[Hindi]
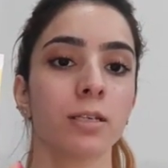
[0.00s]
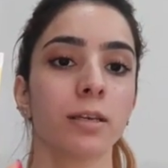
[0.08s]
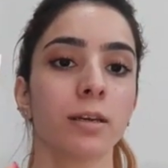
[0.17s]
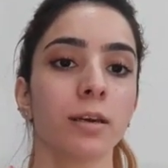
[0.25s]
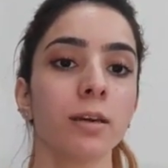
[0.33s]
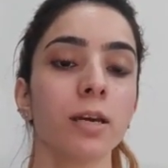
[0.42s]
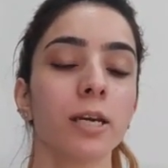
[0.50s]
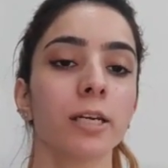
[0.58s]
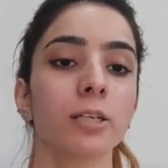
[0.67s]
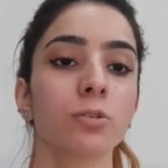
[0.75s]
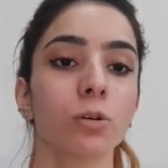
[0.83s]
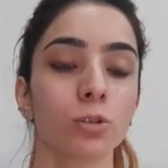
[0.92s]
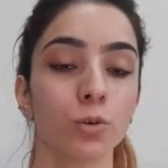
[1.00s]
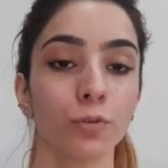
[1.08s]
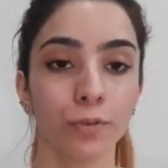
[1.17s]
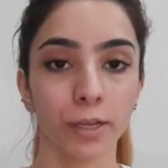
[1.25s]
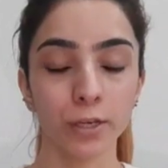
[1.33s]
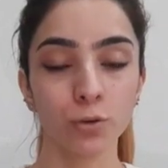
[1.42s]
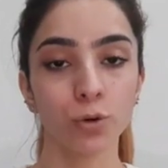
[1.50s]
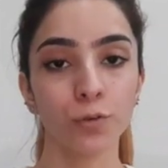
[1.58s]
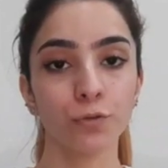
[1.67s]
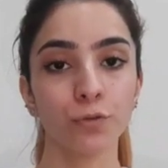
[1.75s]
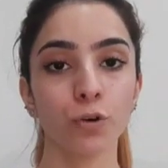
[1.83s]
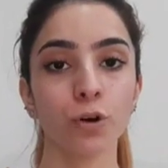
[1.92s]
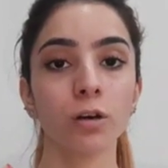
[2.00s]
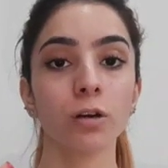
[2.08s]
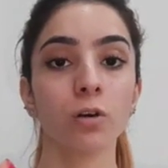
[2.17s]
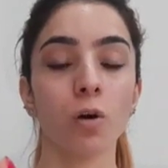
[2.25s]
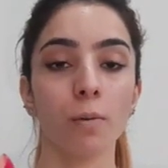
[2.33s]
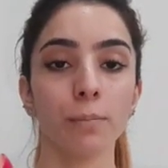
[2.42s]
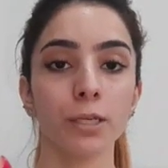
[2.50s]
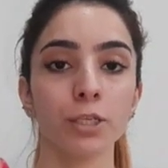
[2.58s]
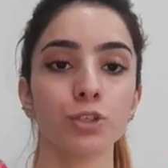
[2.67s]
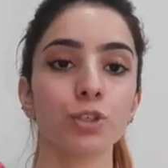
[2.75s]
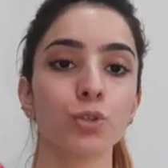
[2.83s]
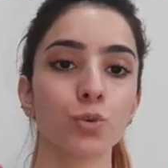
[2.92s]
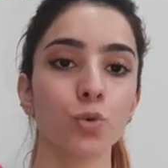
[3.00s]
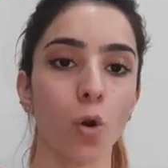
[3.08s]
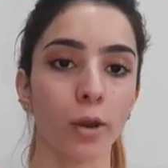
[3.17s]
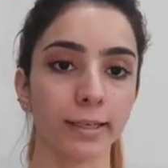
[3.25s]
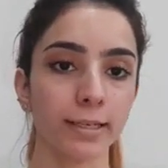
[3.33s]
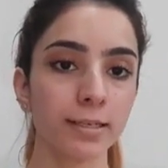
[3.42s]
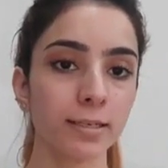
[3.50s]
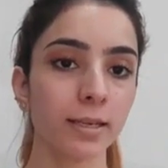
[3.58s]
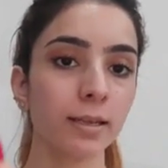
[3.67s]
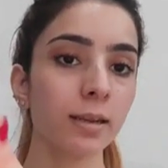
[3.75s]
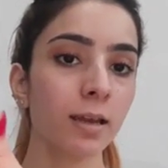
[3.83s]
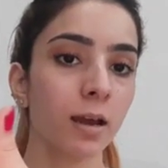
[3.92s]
ठीक है इट्स ऑल्सो वेरी गुड फॉर कॉम्बिनेशन टू ऑयली स्किन